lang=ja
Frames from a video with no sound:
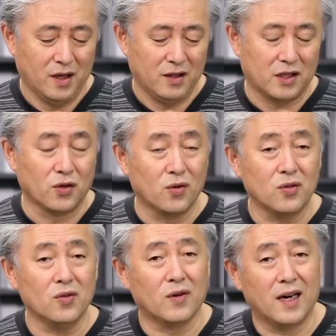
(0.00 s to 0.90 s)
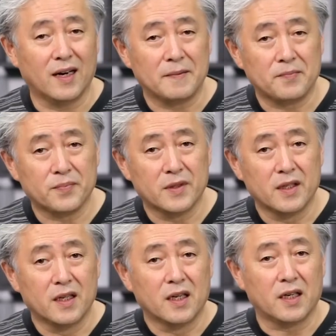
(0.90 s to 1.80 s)
でそのことは
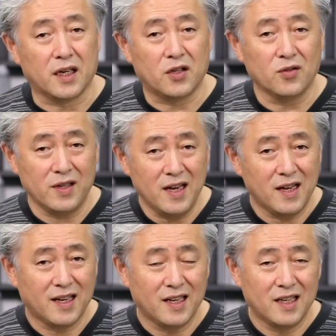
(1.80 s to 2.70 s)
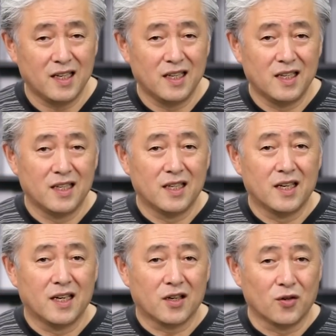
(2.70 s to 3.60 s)
結局ね
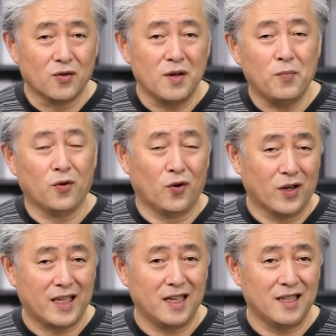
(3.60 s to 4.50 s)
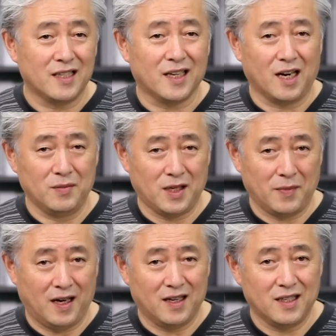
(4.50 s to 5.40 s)
この立法をお与えになった神
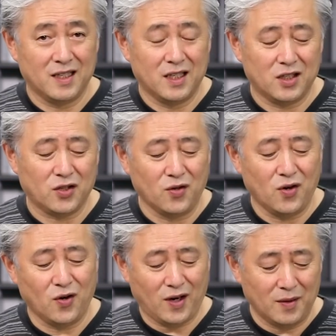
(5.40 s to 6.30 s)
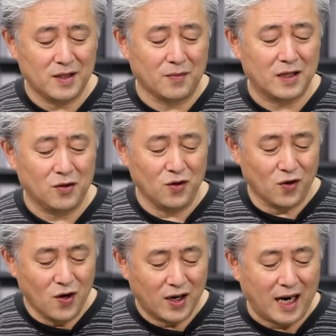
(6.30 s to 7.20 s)
様その神様と
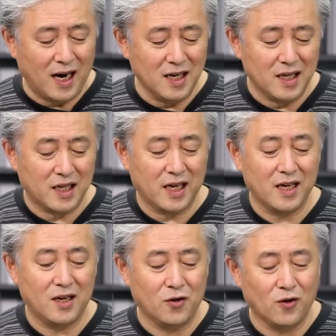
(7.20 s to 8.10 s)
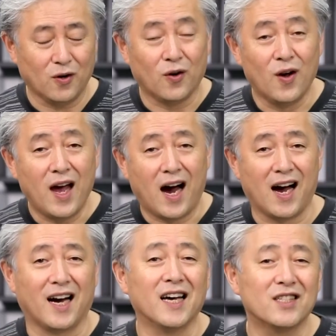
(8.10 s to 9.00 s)
の関係を
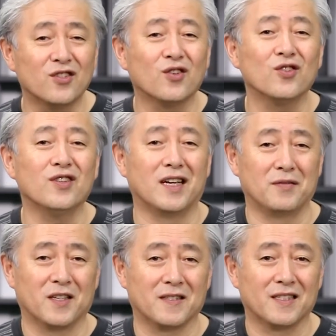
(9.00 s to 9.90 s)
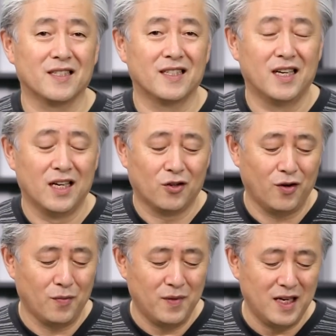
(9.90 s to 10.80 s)
破壊することになりますこ
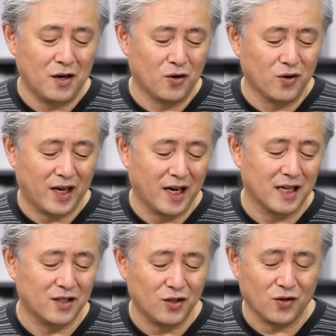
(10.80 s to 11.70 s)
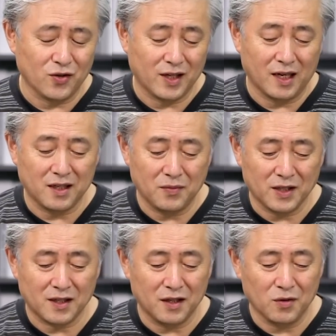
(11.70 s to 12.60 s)
れは皆を汚すとここに書いてありま
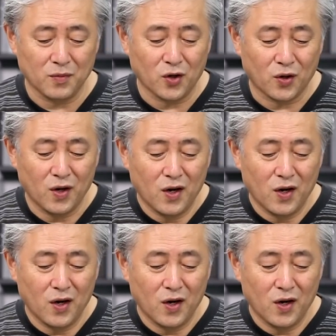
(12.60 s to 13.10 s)
すけれども